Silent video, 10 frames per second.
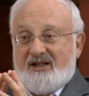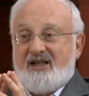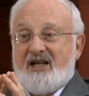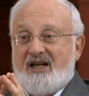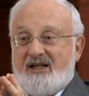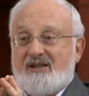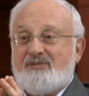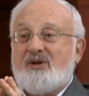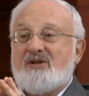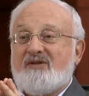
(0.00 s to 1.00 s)
к ней,
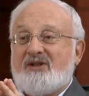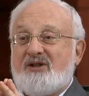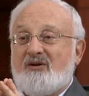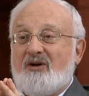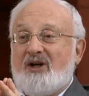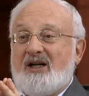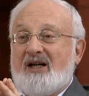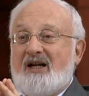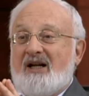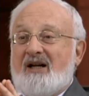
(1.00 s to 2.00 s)
использовать ее,
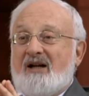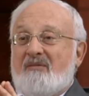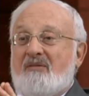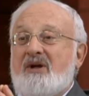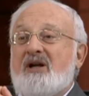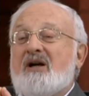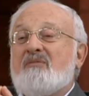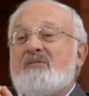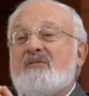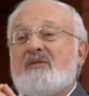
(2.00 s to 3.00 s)
мы
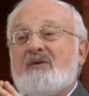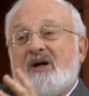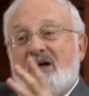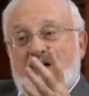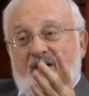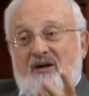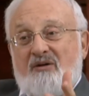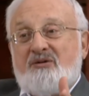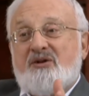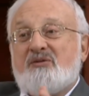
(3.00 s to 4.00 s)

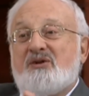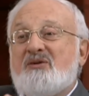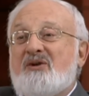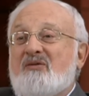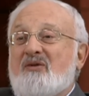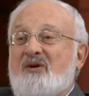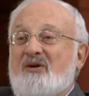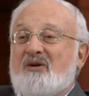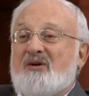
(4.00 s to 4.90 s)
учимся у него,